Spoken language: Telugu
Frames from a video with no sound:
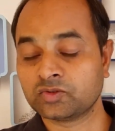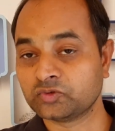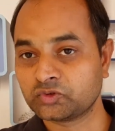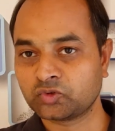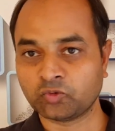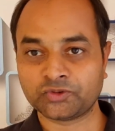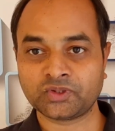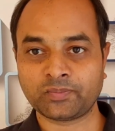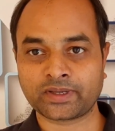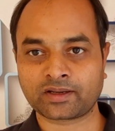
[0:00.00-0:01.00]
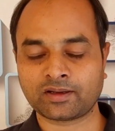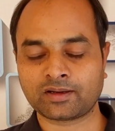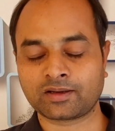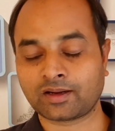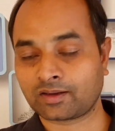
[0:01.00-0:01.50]
జుట్టు ఒత్తిడి
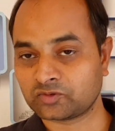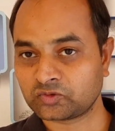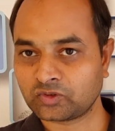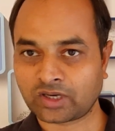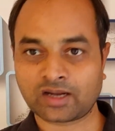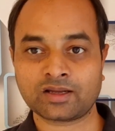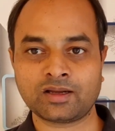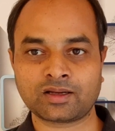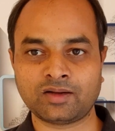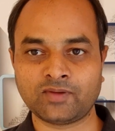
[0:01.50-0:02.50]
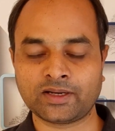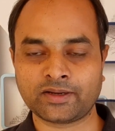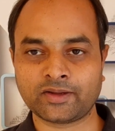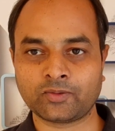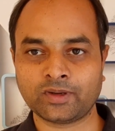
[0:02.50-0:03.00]
పెరగాలన్నా జుట్టు నల్లగా
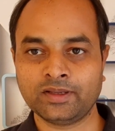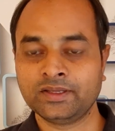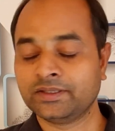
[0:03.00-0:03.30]
కావాలన్నా కూడా